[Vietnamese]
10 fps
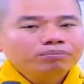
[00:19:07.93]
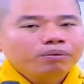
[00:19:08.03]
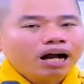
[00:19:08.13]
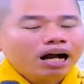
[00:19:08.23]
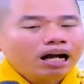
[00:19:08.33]

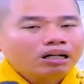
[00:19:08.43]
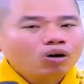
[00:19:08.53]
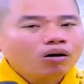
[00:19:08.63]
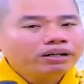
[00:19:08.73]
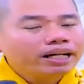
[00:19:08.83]
mà
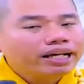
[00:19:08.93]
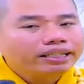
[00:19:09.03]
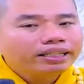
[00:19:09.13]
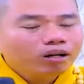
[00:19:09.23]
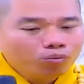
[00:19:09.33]
có vấn đề
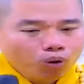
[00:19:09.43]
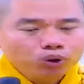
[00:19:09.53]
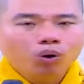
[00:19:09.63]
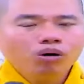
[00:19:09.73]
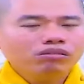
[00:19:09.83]
gì không
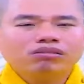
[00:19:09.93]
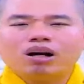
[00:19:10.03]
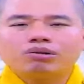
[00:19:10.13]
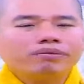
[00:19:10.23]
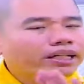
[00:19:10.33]
buông xuống
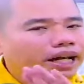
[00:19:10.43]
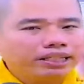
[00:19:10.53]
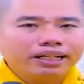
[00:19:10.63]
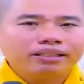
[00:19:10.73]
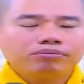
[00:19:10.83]
nào không có vấn đề
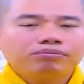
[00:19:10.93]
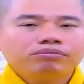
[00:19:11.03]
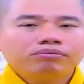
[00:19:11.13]
gì hết